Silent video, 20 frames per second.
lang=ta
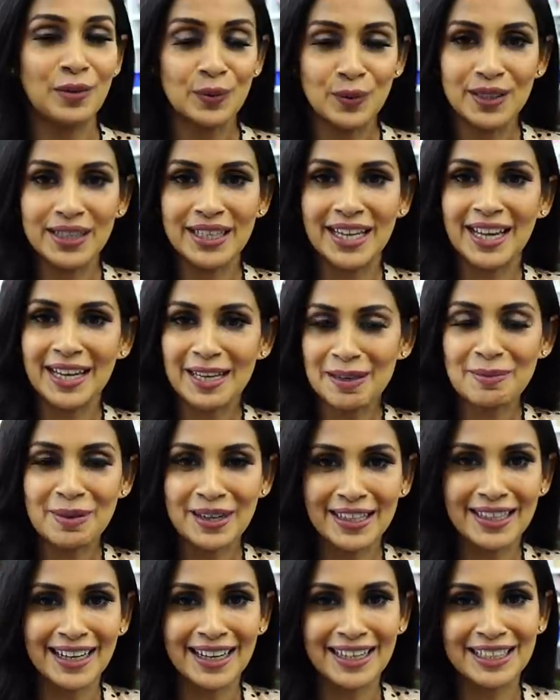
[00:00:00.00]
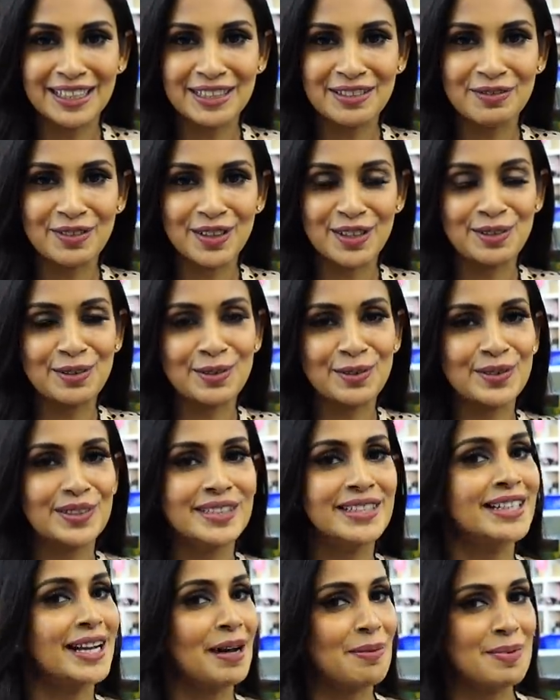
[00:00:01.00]
உங்களுக்கு என்ன மாதிரி கண்டென்ட்
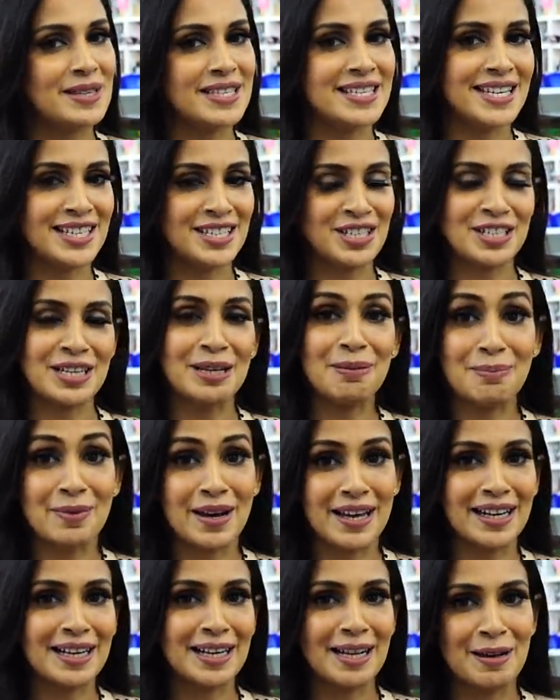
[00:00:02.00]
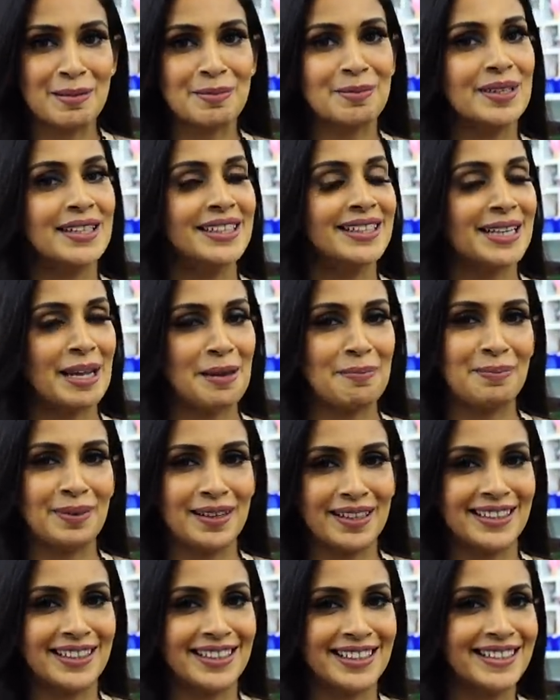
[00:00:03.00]
வேணும்னு கமெண்ட் செக்ஷனில் மறக்காமல் டைப்
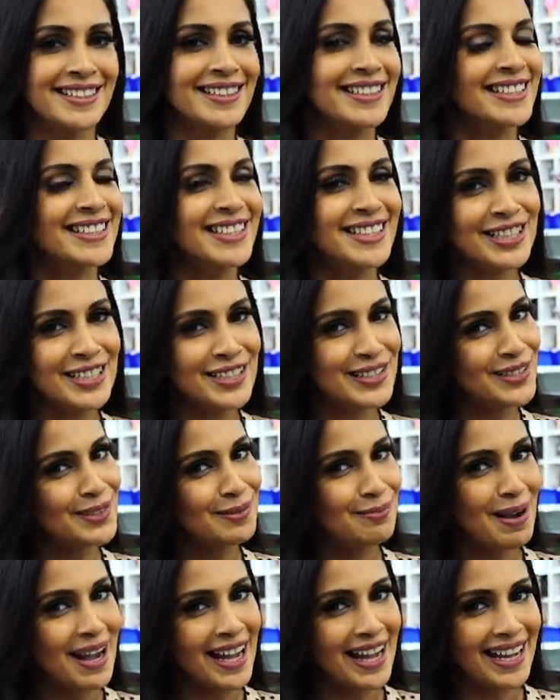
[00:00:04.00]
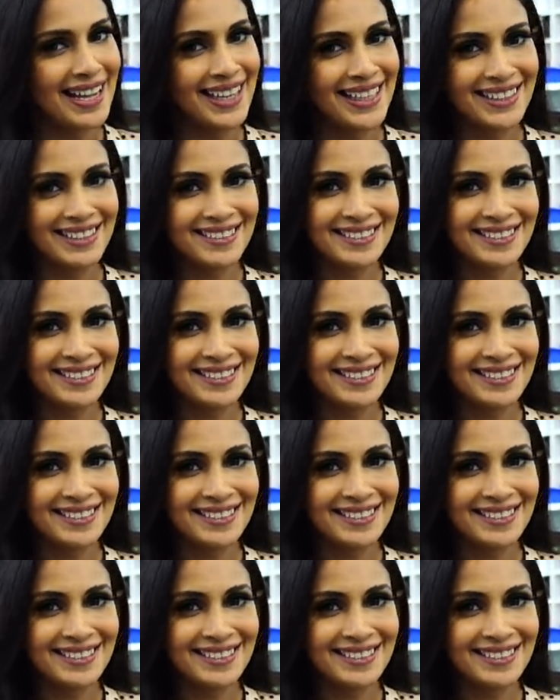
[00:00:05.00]
பண்ணுங்கள் சி யூ பாய்